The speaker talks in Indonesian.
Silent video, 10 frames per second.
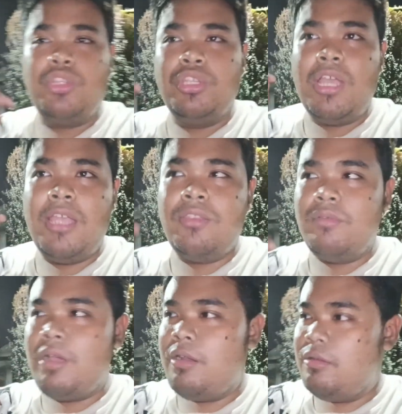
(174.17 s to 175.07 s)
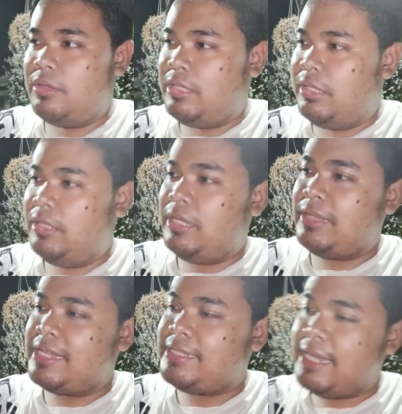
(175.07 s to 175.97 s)
dia itu kalau di
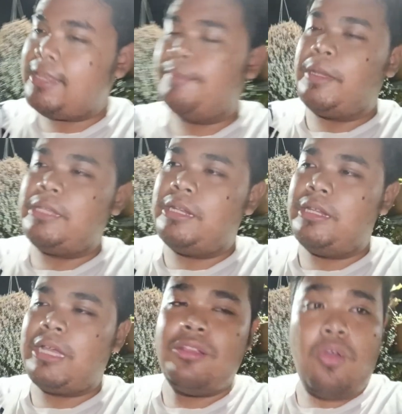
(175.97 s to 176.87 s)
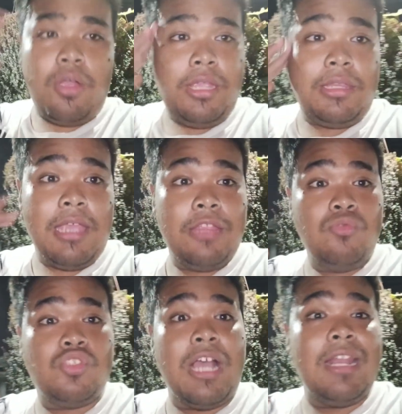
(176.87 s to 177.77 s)
kita cek di badan ikan koi, dia
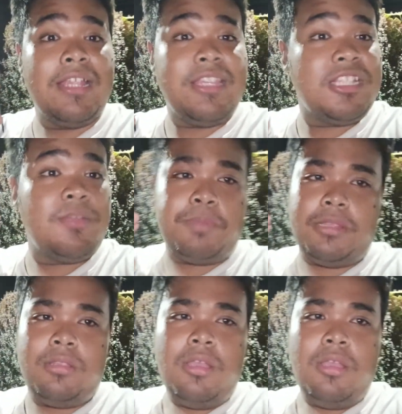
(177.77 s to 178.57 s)
itu jalannya cepat